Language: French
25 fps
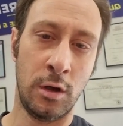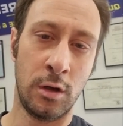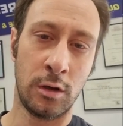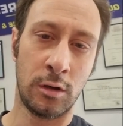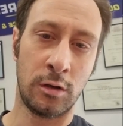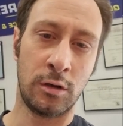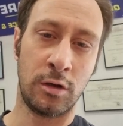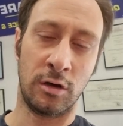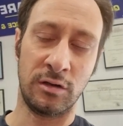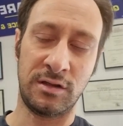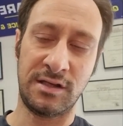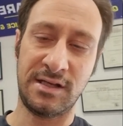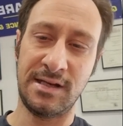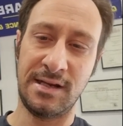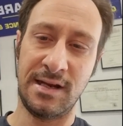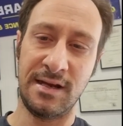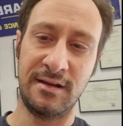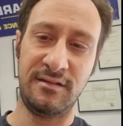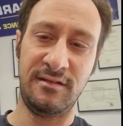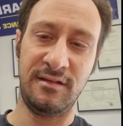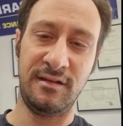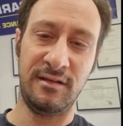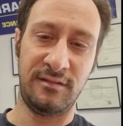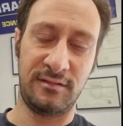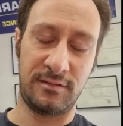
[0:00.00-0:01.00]
quand il
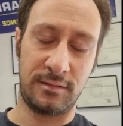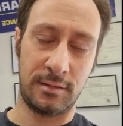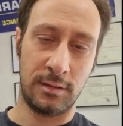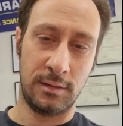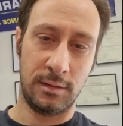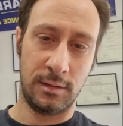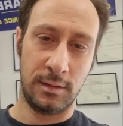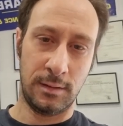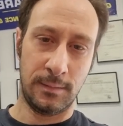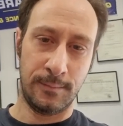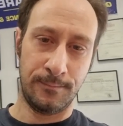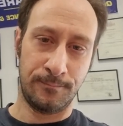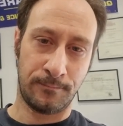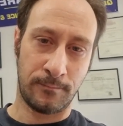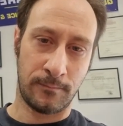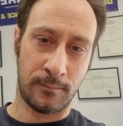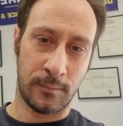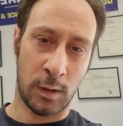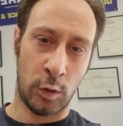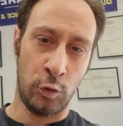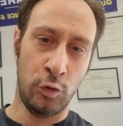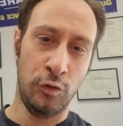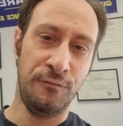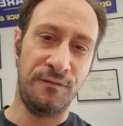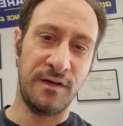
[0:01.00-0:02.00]
existe
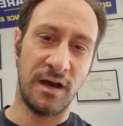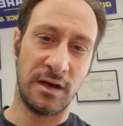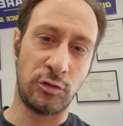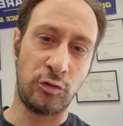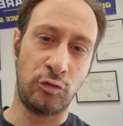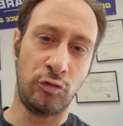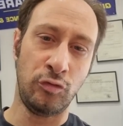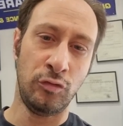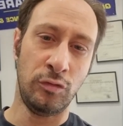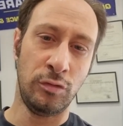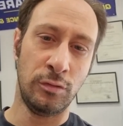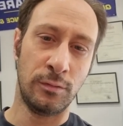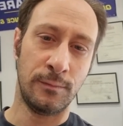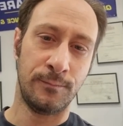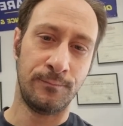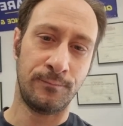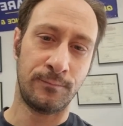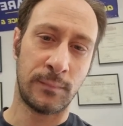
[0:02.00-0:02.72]
une vertu,